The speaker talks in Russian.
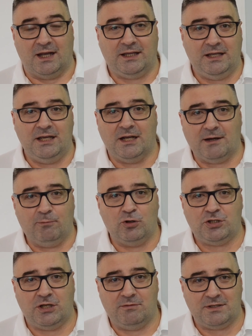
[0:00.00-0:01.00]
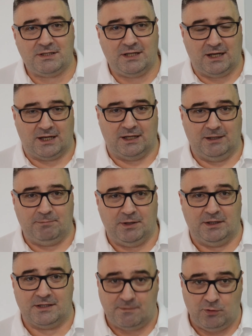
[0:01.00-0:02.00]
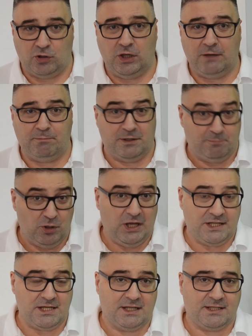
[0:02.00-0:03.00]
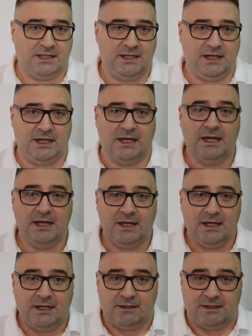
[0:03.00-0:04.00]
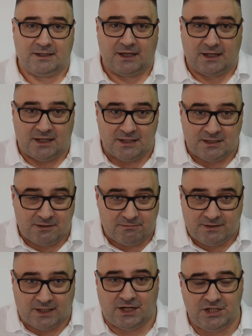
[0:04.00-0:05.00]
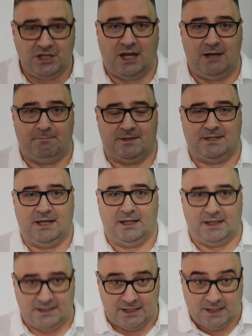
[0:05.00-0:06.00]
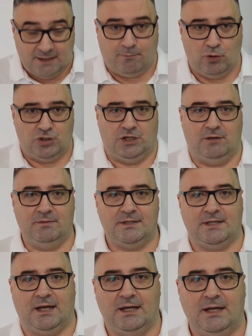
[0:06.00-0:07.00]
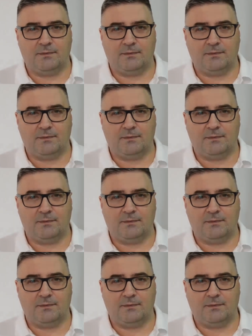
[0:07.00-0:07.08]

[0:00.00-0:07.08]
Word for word: Які робочі місця, коли при ЦПК підприємстві Олександрії их как раз сокращали постоянно эти рабочие места.